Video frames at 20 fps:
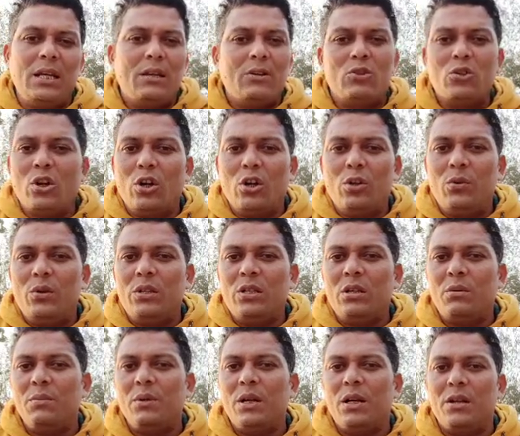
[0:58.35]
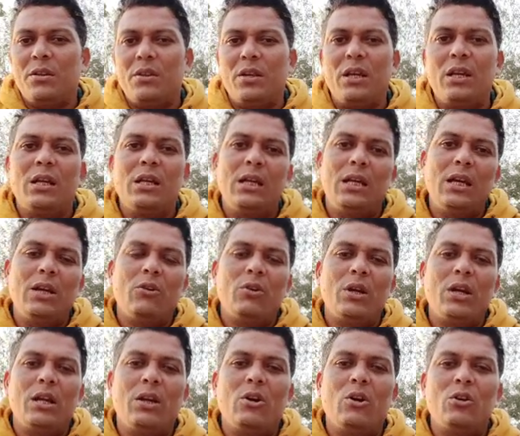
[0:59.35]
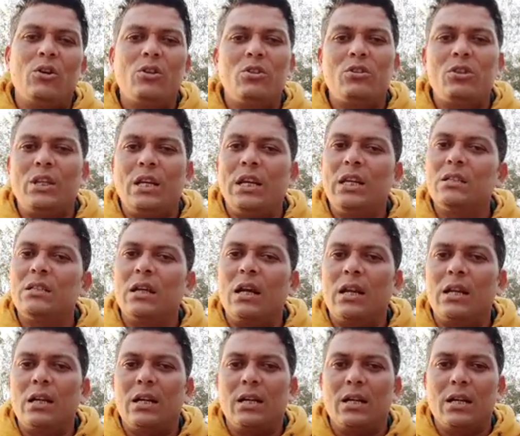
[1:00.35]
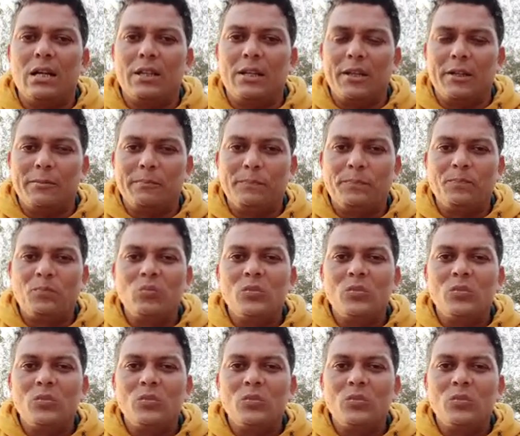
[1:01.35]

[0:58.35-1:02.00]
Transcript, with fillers: एक शॉर्ट ड्यूरेशन में करते हैं और एक लॉन्ग ड्यूरेशन एक साल के लिए करते हैं